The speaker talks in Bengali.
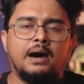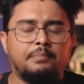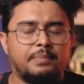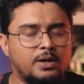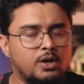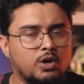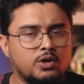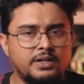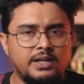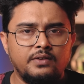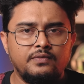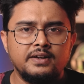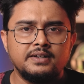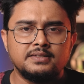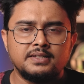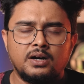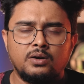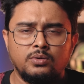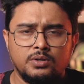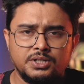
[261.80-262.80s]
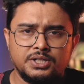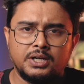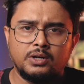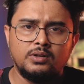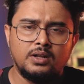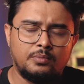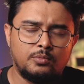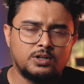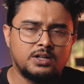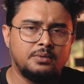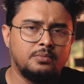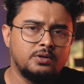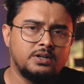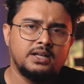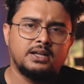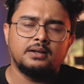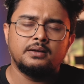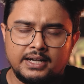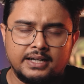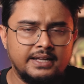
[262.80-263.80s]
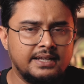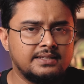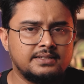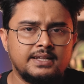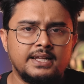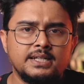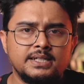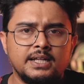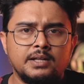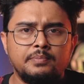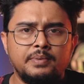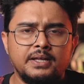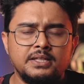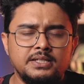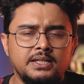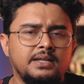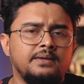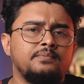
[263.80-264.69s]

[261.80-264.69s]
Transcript: আপার অক্টেভের সাউন্ড সেগুলো মোটামুটি একটা এক্সটেনশন পেয়েছি